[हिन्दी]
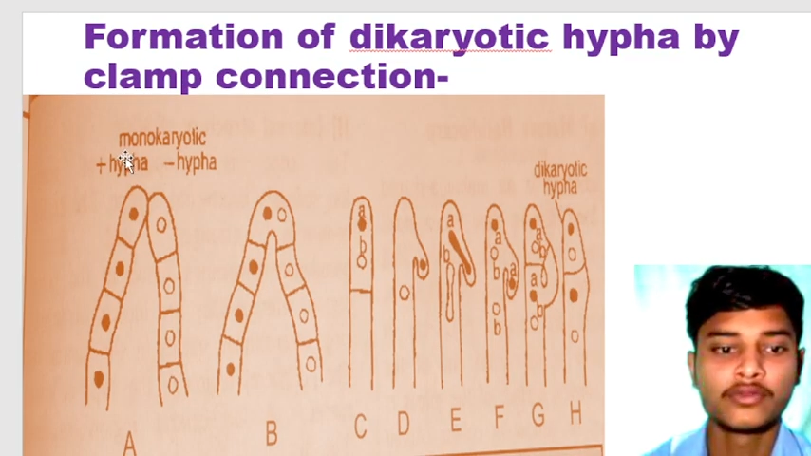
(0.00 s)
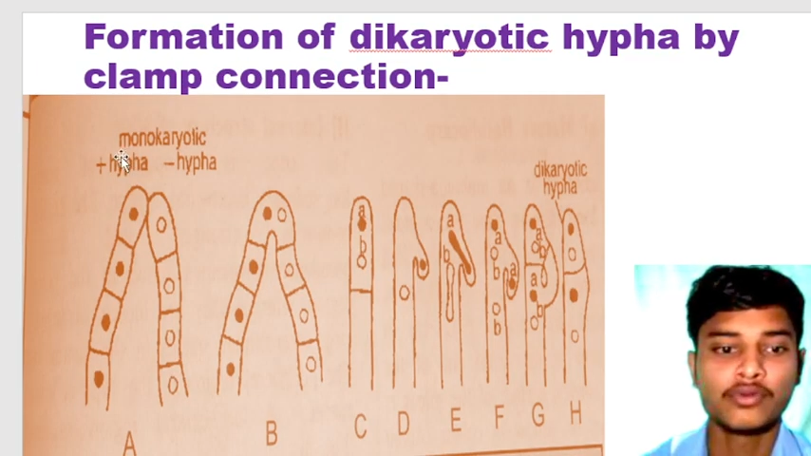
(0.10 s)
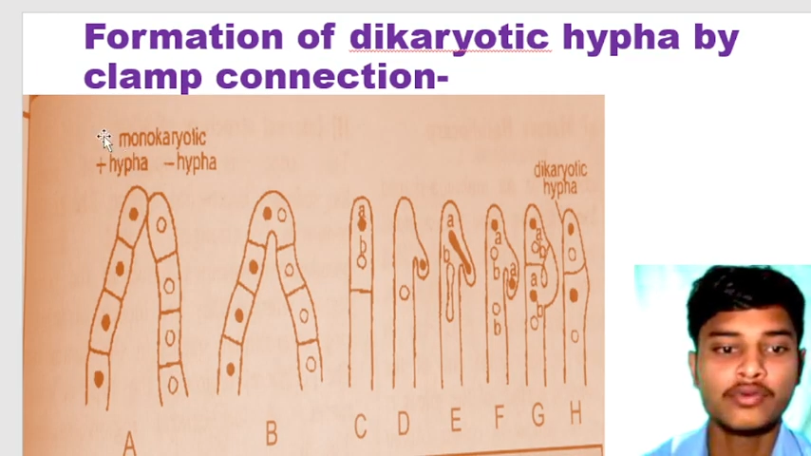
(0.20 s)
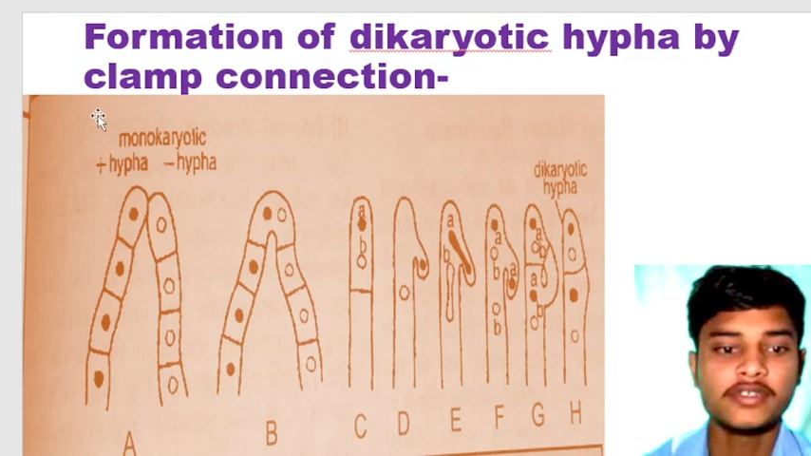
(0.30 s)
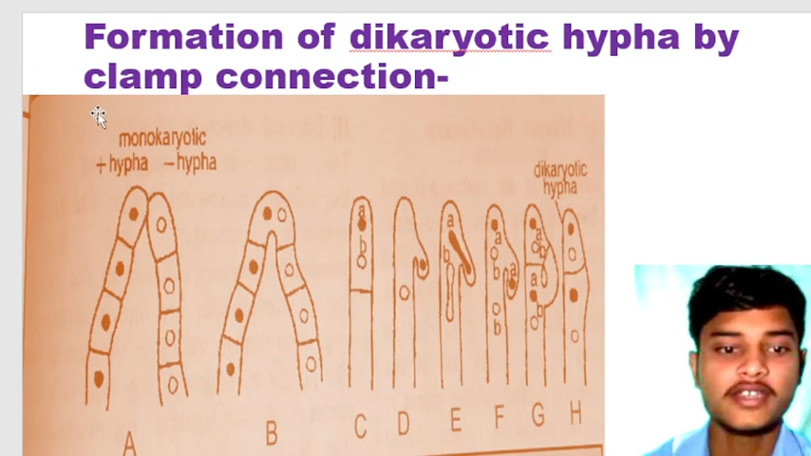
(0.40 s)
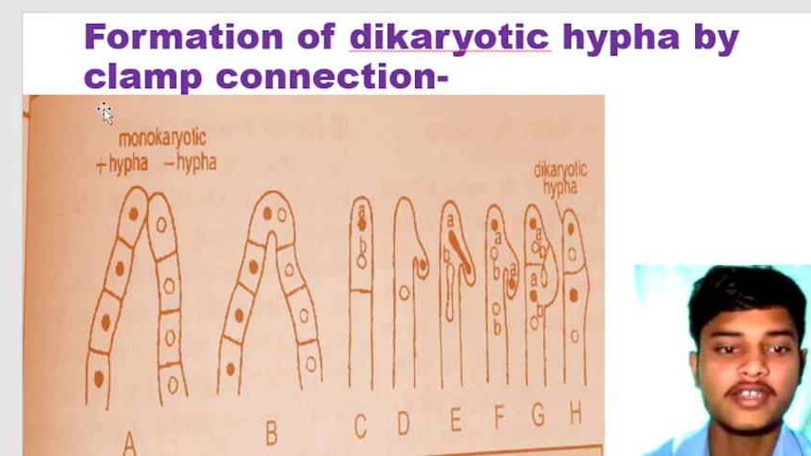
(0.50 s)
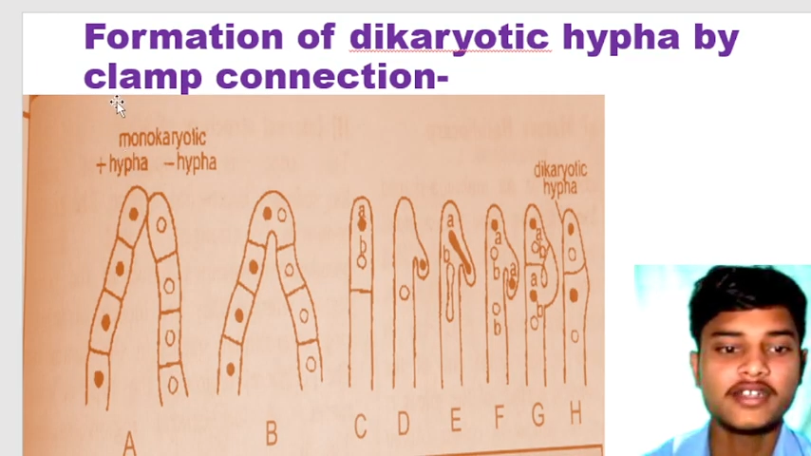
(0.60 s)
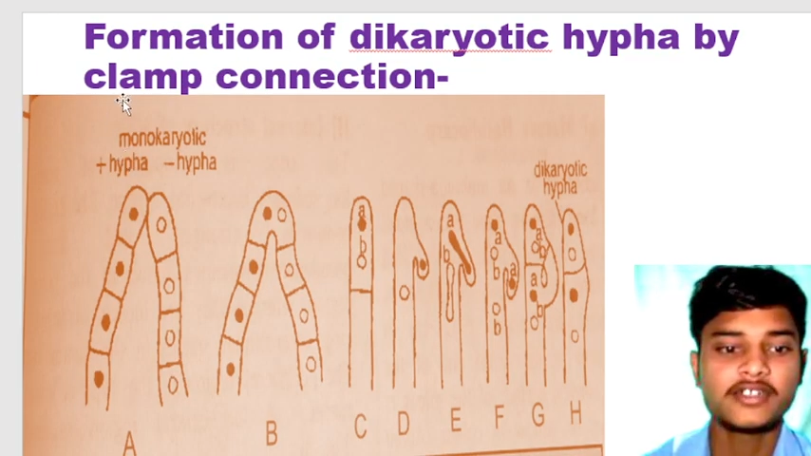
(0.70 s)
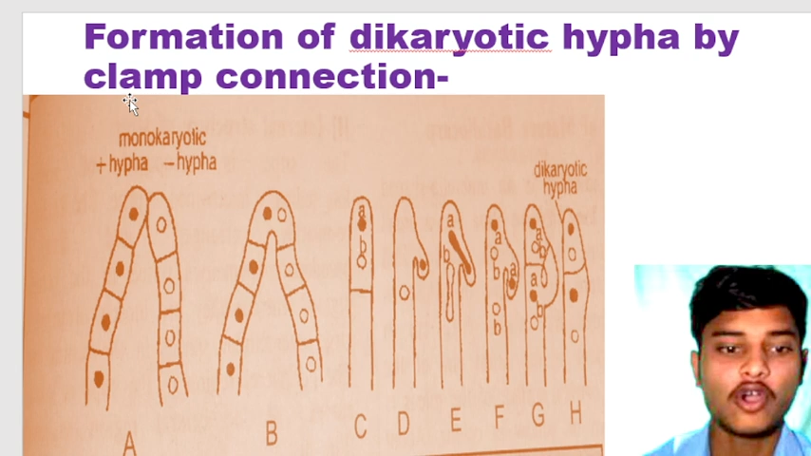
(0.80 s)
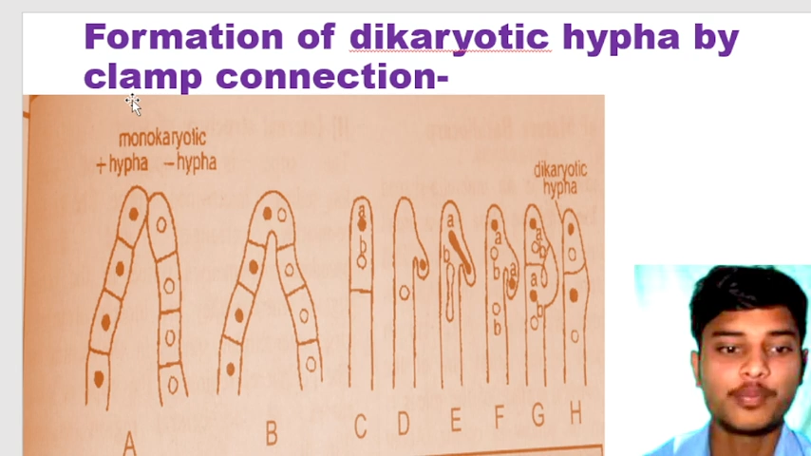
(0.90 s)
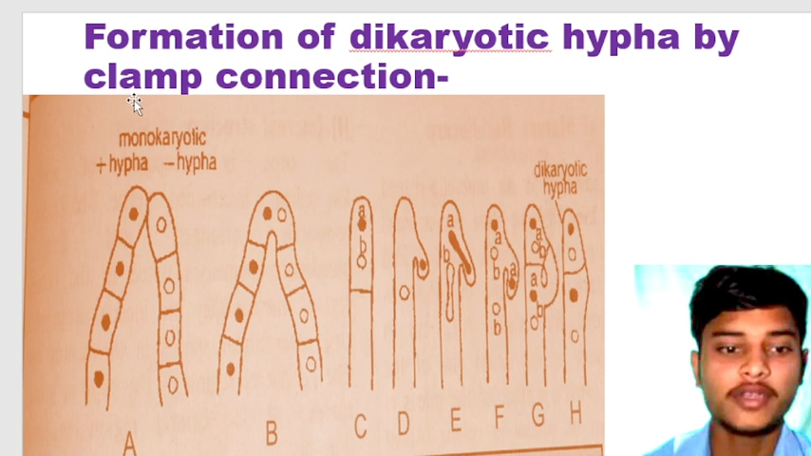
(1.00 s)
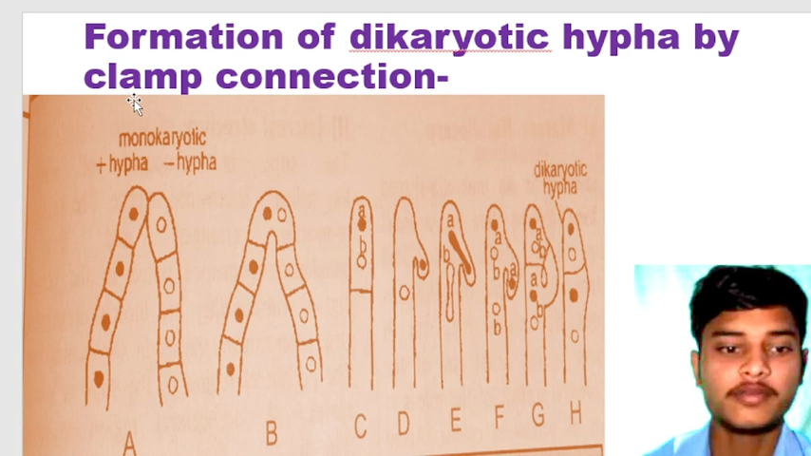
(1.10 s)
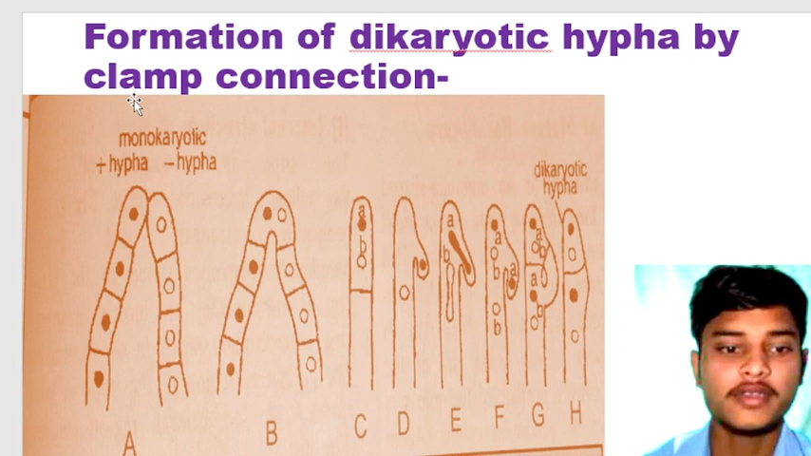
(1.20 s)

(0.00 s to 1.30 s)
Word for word: तो ये टॉपिक